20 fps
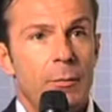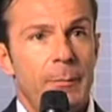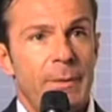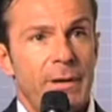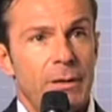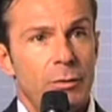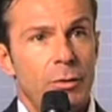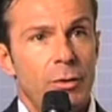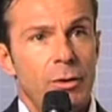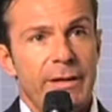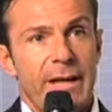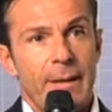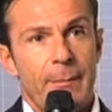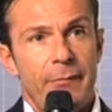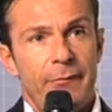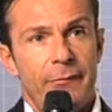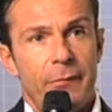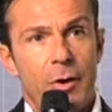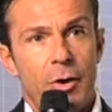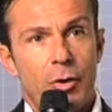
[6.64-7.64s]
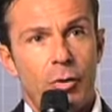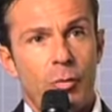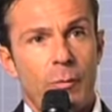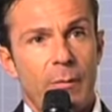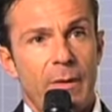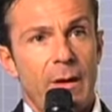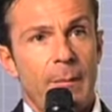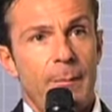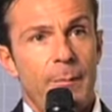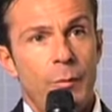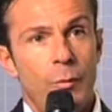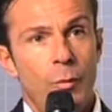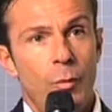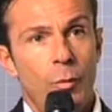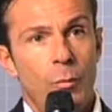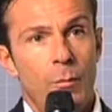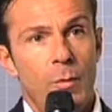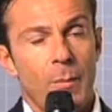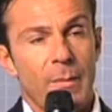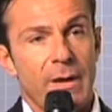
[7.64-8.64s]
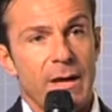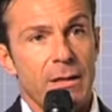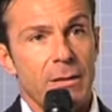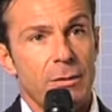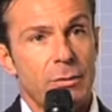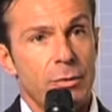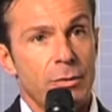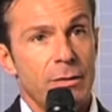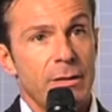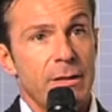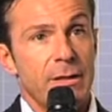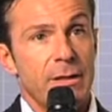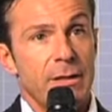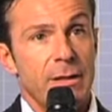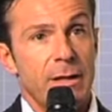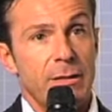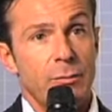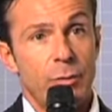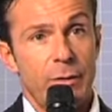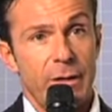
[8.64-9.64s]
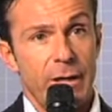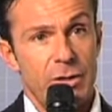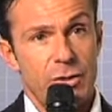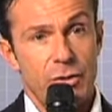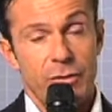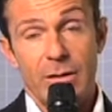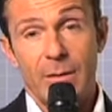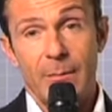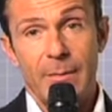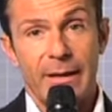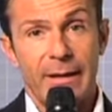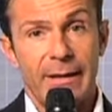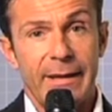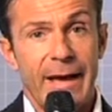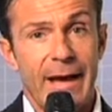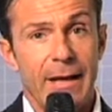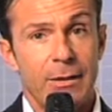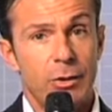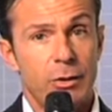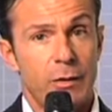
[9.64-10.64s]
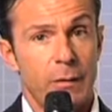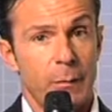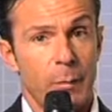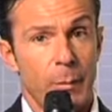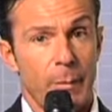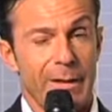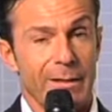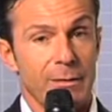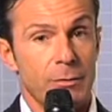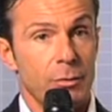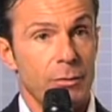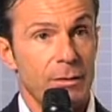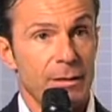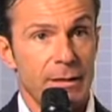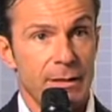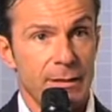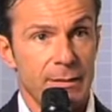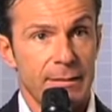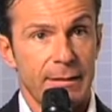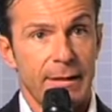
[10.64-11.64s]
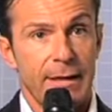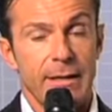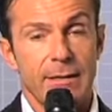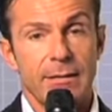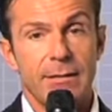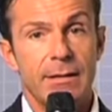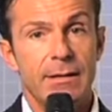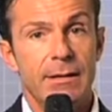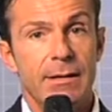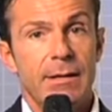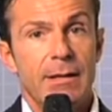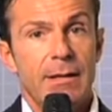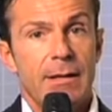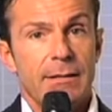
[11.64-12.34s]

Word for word: per noi l'Hub Forum è più un momento di education del mercato che un momento di trade,